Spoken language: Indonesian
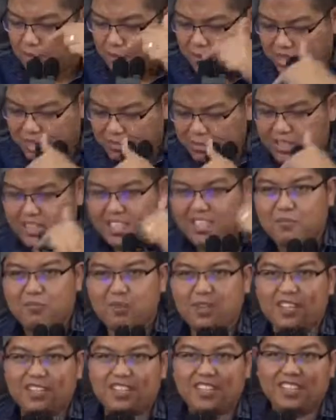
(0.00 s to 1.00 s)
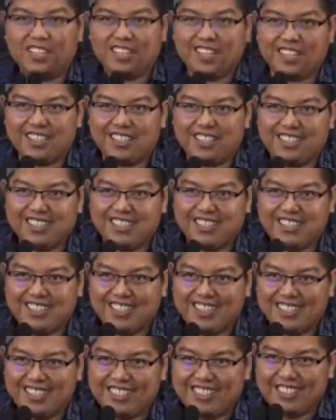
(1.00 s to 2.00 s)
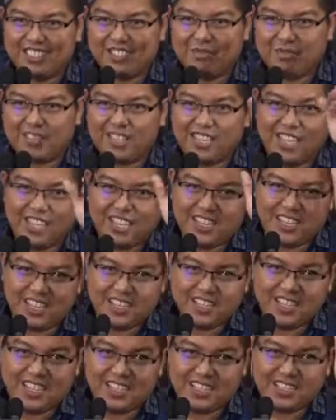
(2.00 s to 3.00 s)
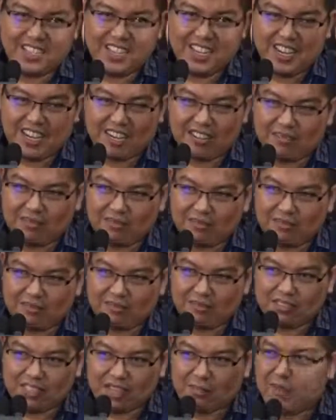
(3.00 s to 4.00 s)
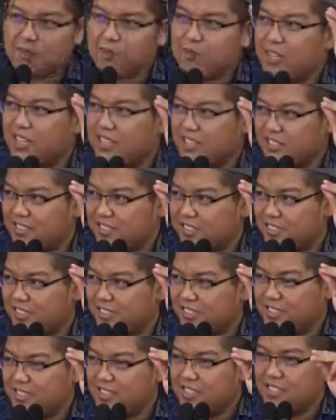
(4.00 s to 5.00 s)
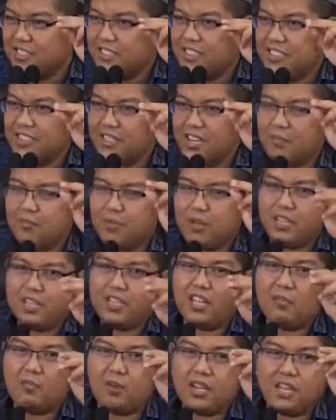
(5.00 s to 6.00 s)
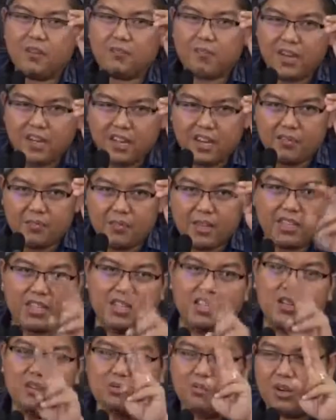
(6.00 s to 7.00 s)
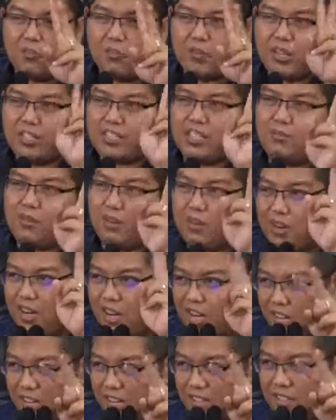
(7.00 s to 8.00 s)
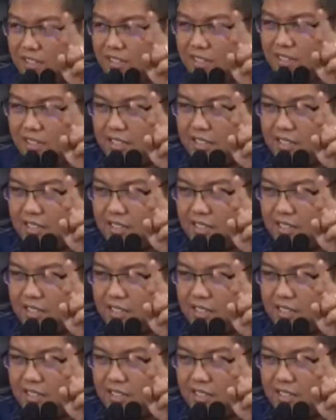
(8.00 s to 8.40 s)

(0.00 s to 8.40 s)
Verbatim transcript: tidak menuduh yang bertanya pelit ya, enggak. Cuma saya ingatkan, jangan sampai pelit. Dan pelit yang paling parah, pelit ada dua. Pelit sama orang lain,